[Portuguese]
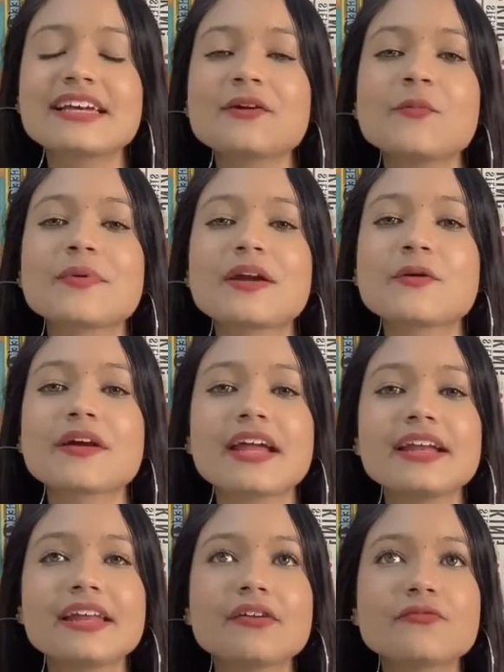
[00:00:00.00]
comprar qualquer
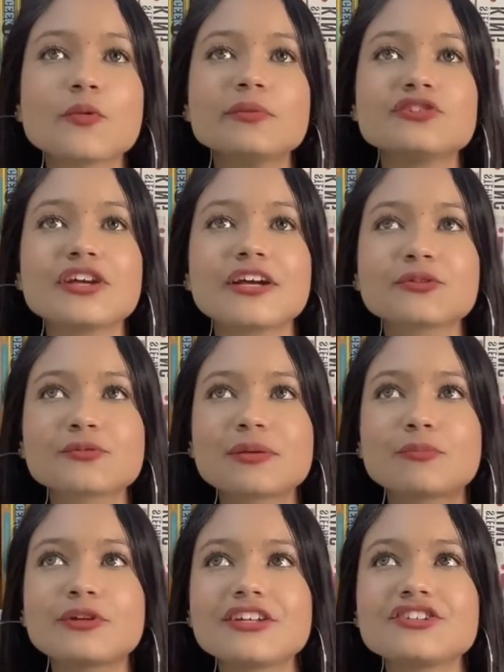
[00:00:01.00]
livro, objeto,
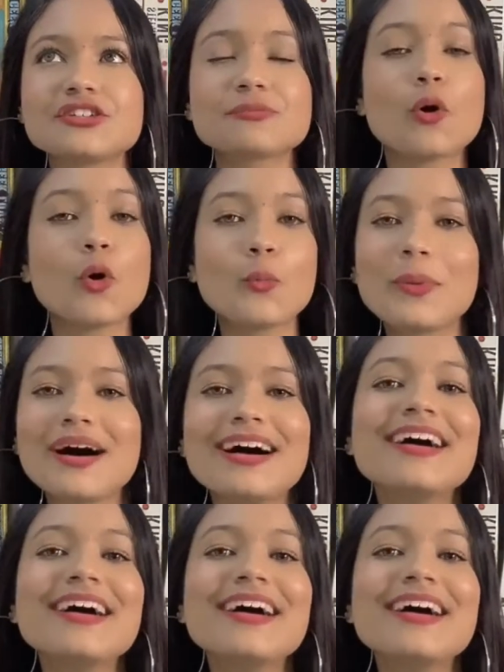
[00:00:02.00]
sabonete, roupa,